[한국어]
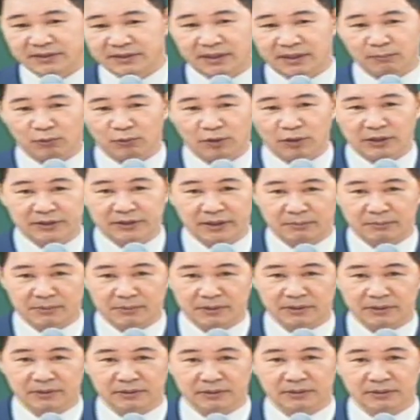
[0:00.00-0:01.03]
잘
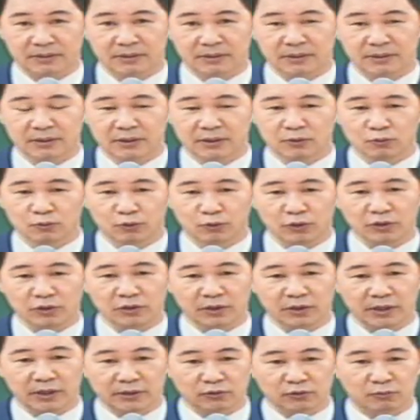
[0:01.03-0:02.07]
못하냐면은
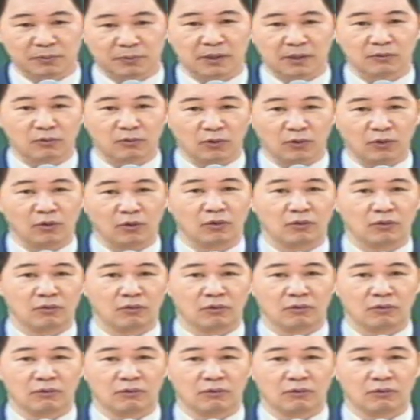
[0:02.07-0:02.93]
훈련을 계속 받고